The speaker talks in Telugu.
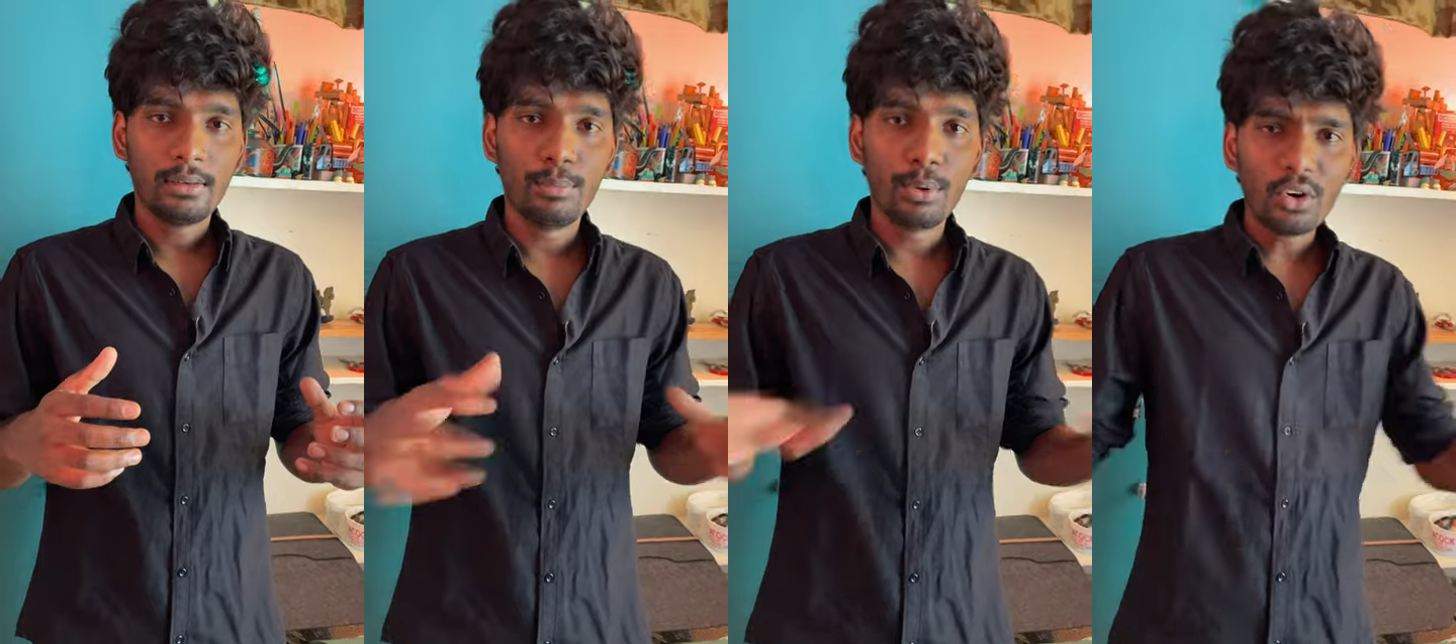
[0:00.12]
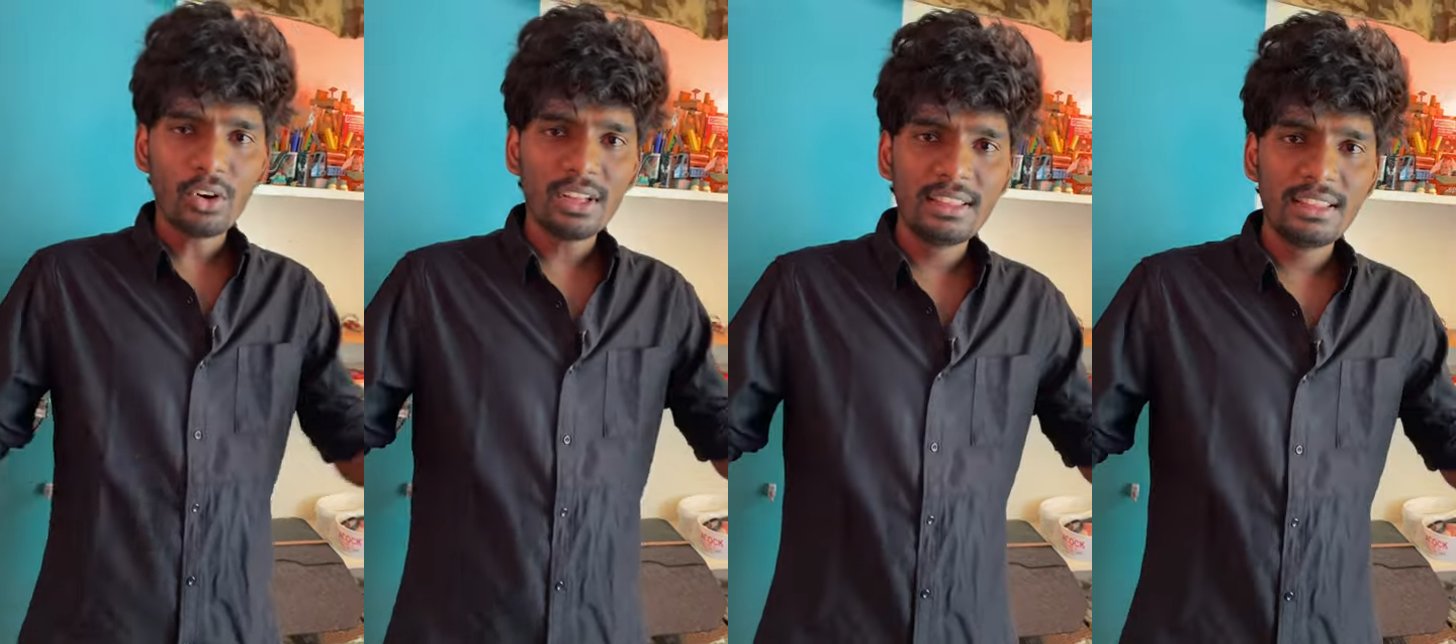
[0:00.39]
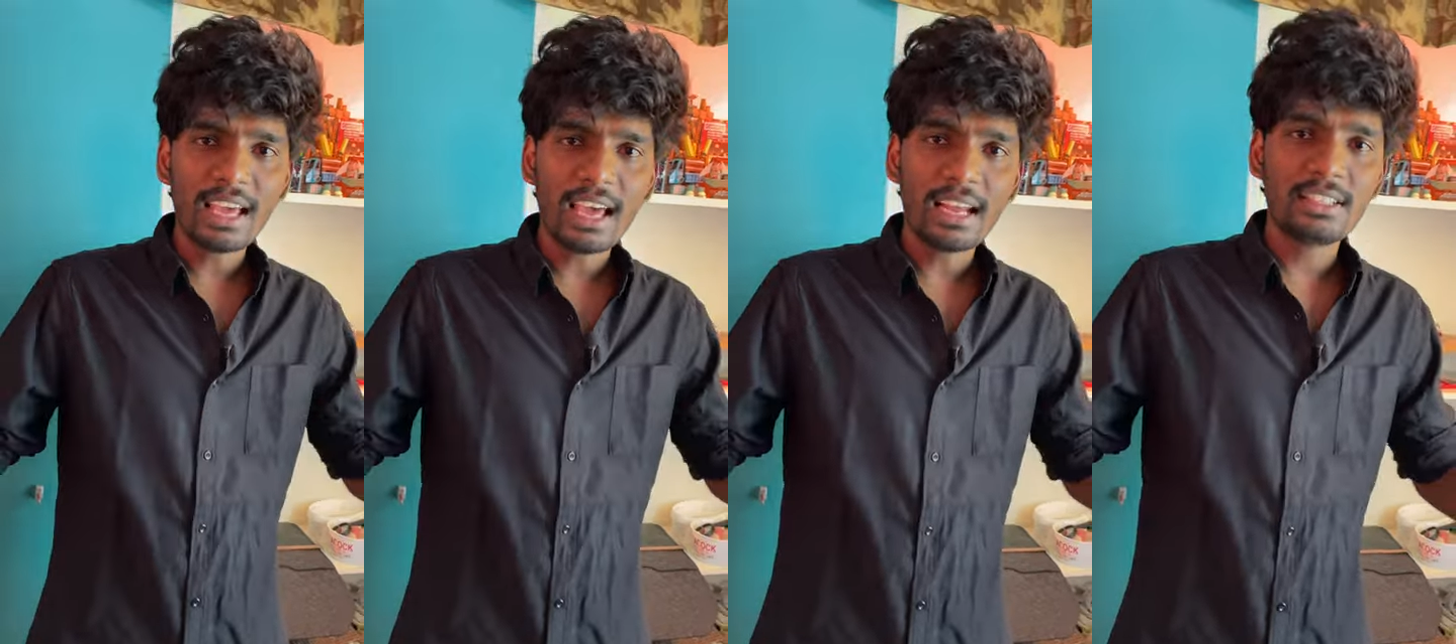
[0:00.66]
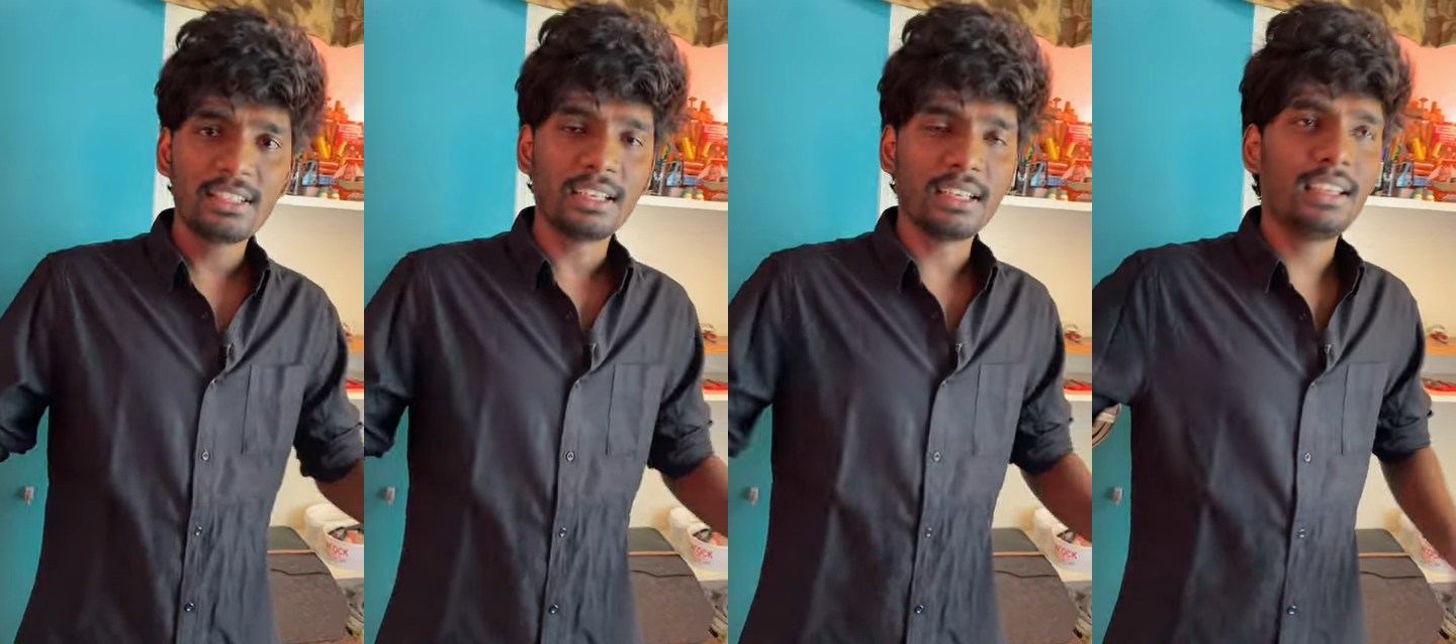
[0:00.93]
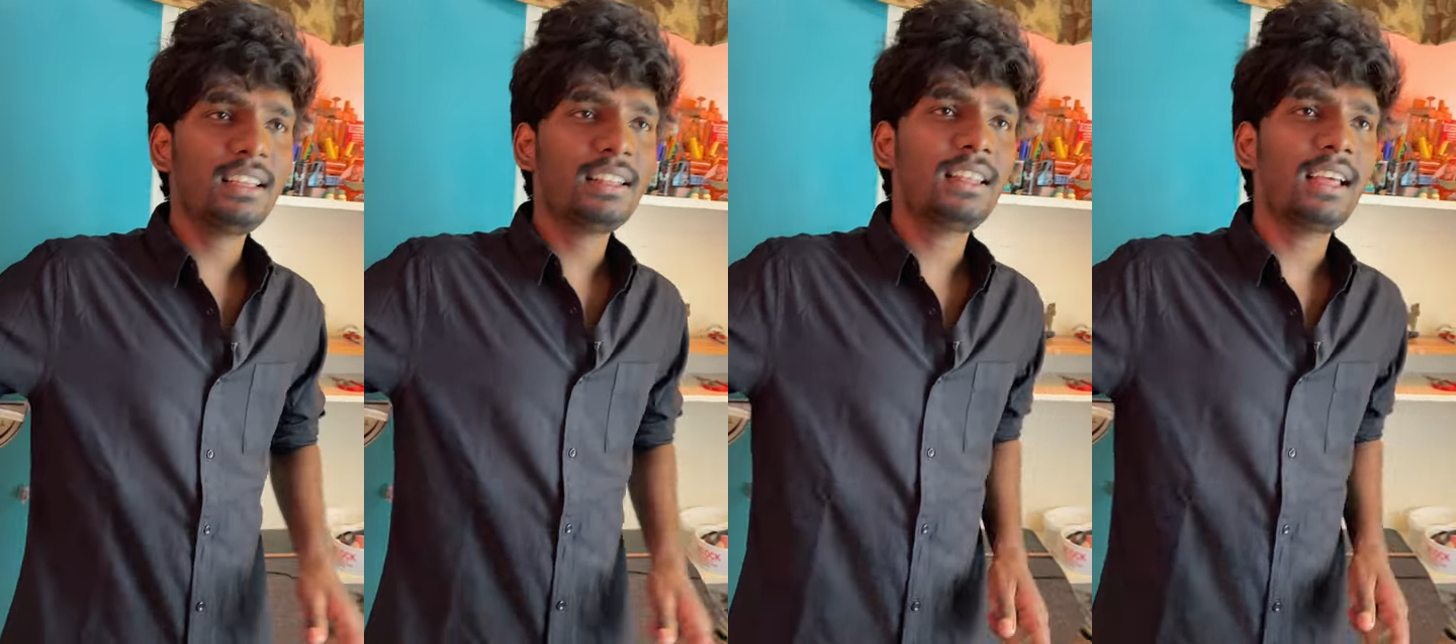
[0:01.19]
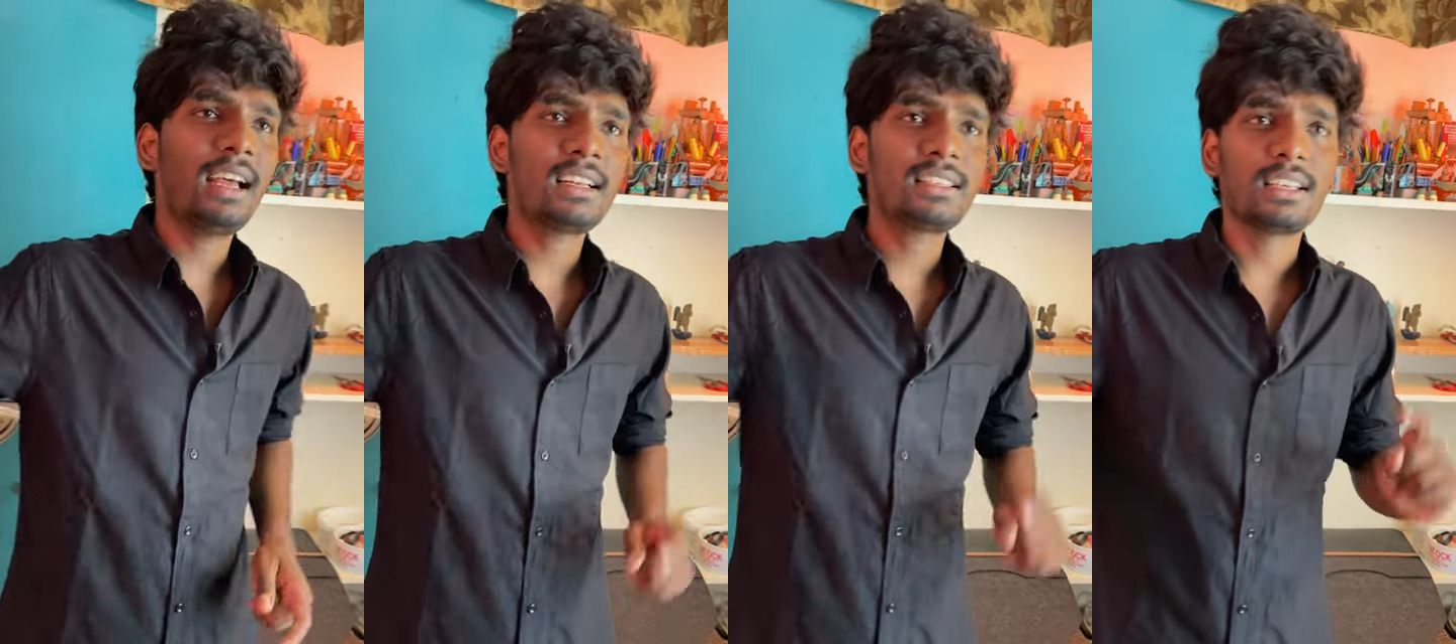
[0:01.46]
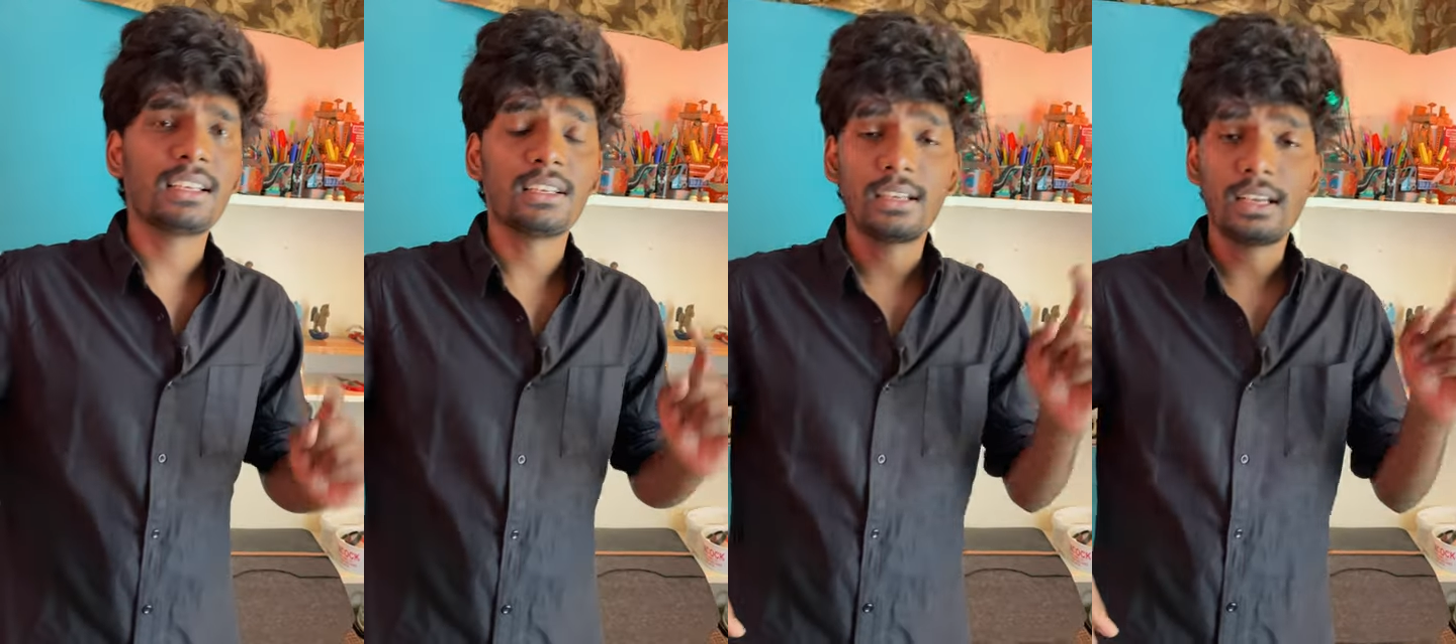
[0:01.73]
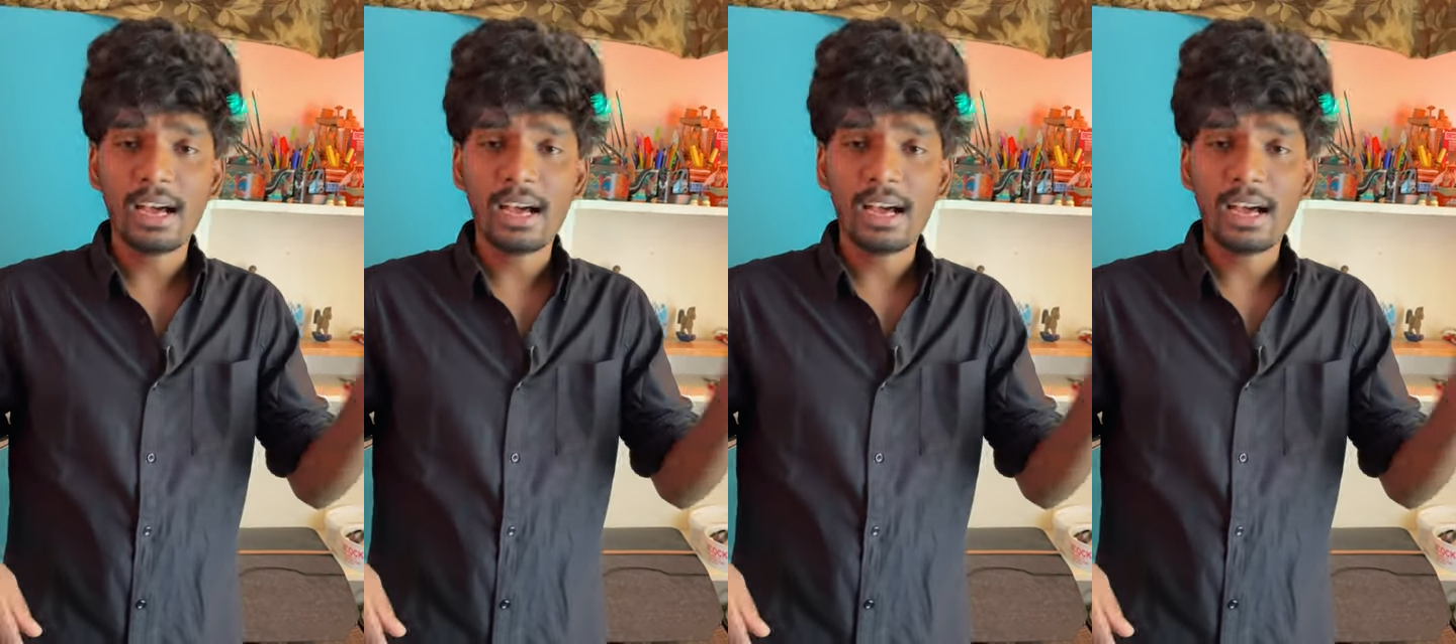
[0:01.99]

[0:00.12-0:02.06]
బ్రో అది తయారు చేయి ఇది తయారు చేయి